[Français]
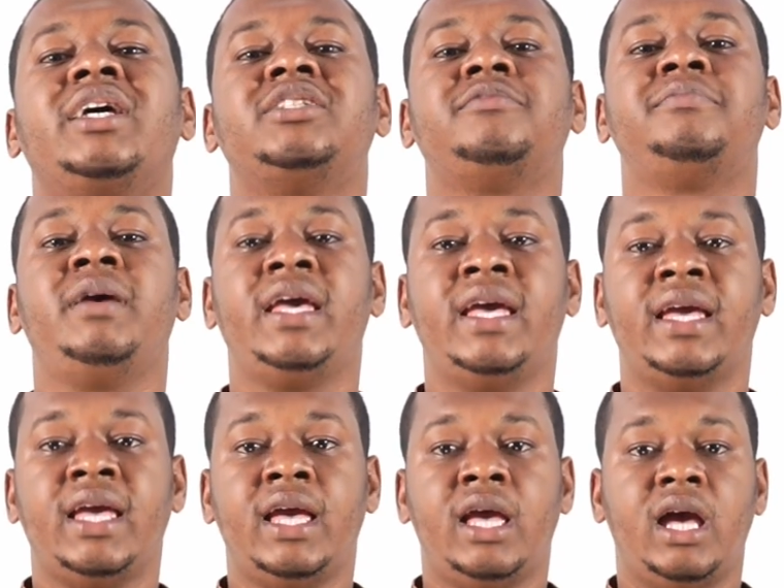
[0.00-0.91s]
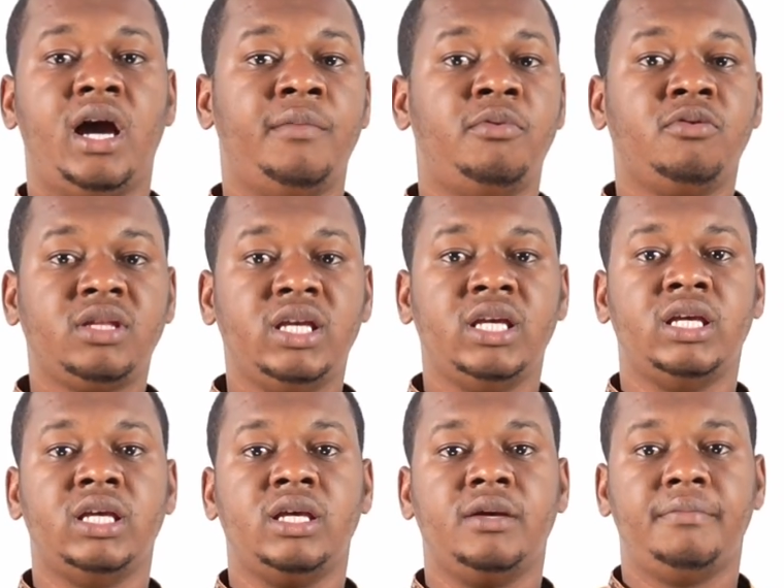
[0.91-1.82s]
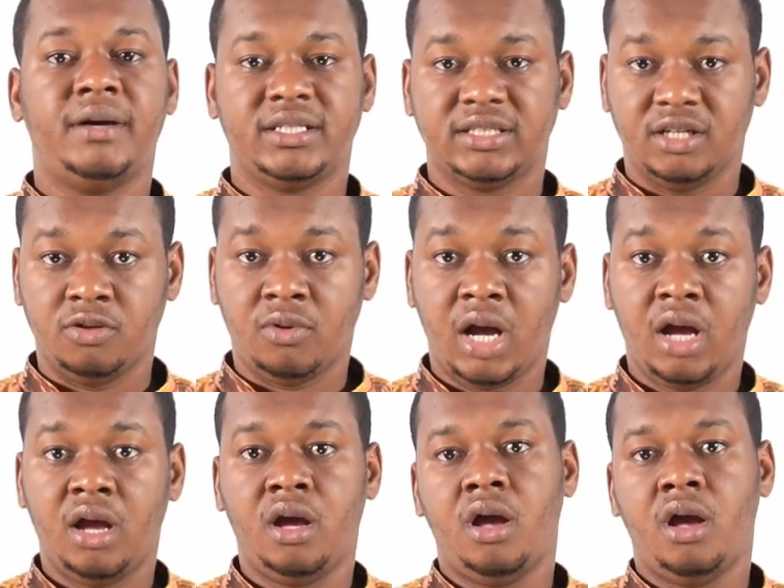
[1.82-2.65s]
aspects abordés par ces lois,